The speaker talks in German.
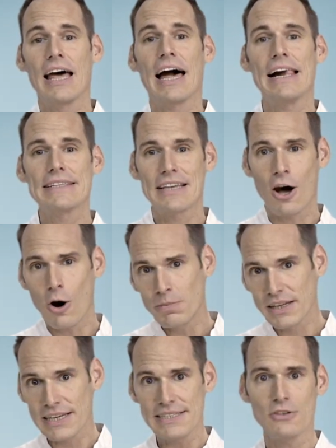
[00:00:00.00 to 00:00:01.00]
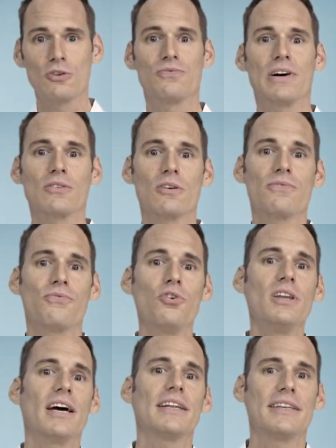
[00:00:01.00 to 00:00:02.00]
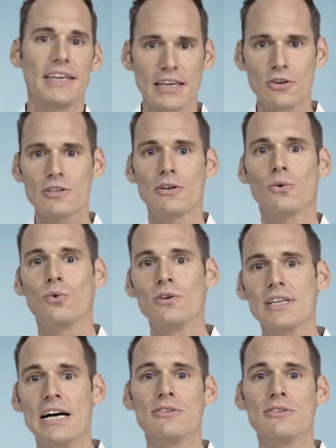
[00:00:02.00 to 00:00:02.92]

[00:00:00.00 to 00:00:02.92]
als Hauptrisikofaktor für die Arteriosklerose,